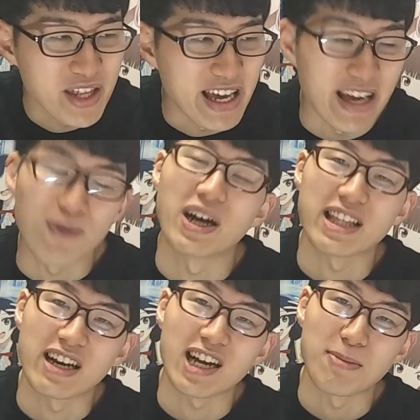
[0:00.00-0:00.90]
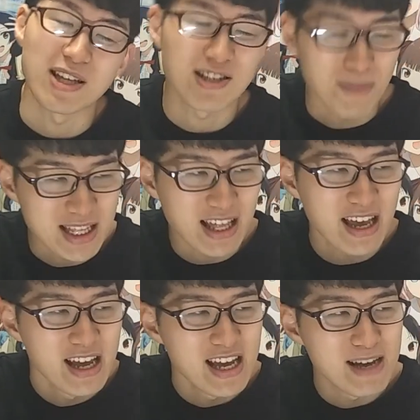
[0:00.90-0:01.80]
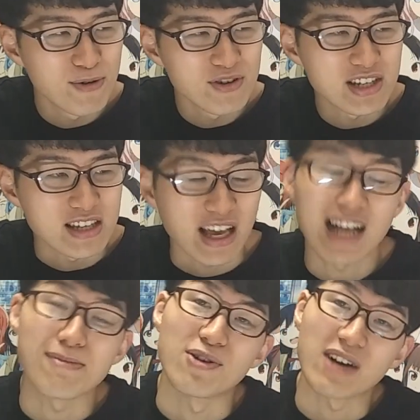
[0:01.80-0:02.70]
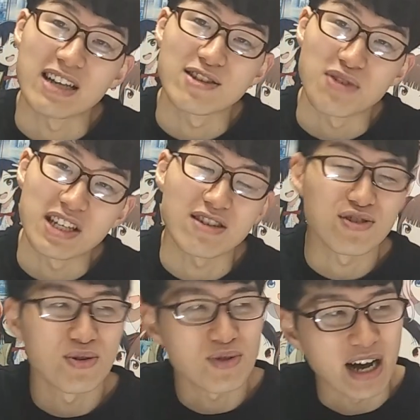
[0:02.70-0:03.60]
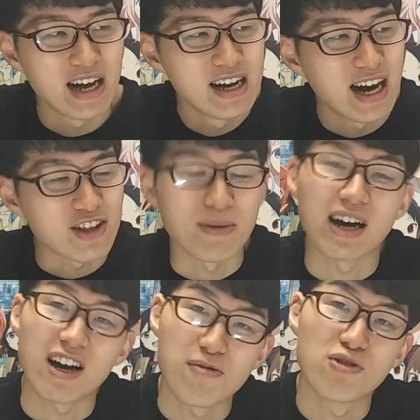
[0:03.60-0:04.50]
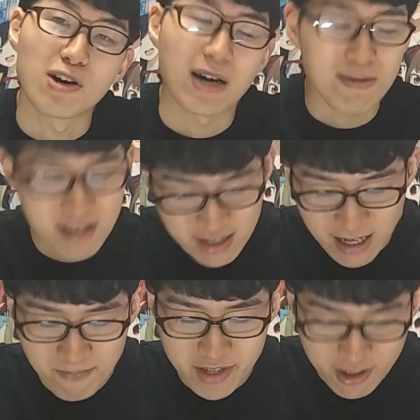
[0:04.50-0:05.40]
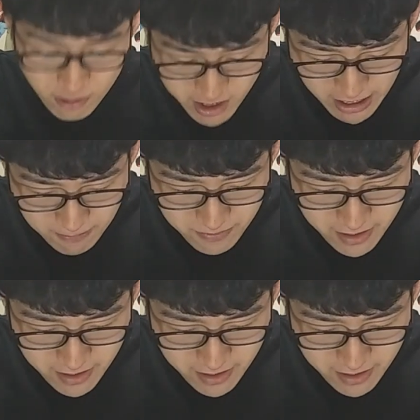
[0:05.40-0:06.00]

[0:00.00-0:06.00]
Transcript: えー、ご覧いただければなと、ちょっとまたね、え僕自身アニメの感想ランキング上とか、あと漫画ラの動画も上げてますね。ぜひこれを機に